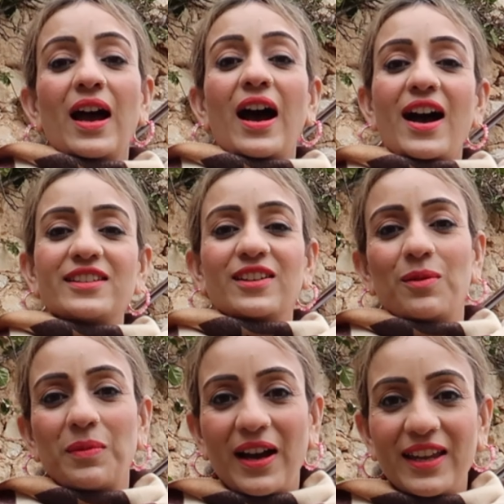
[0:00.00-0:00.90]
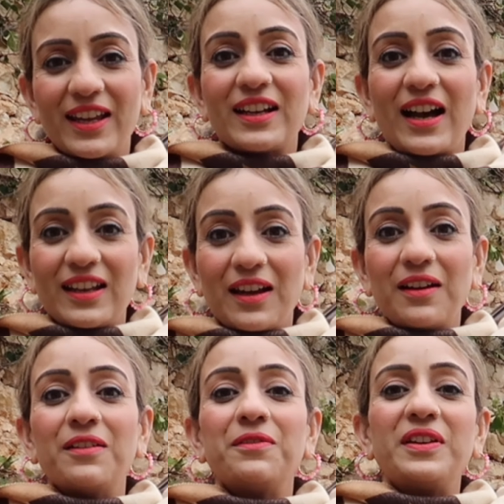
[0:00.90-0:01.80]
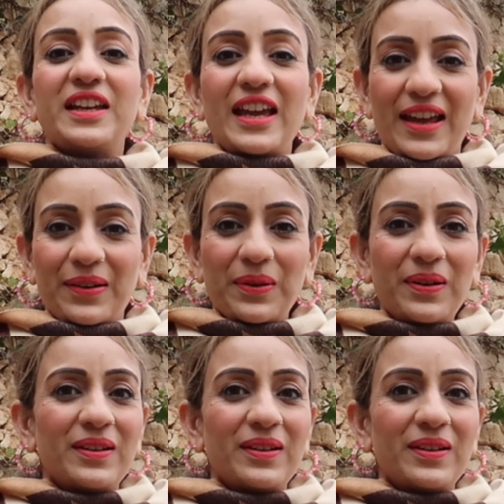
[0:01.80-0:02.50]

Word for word: आज हम आए हैं काला फिगेरो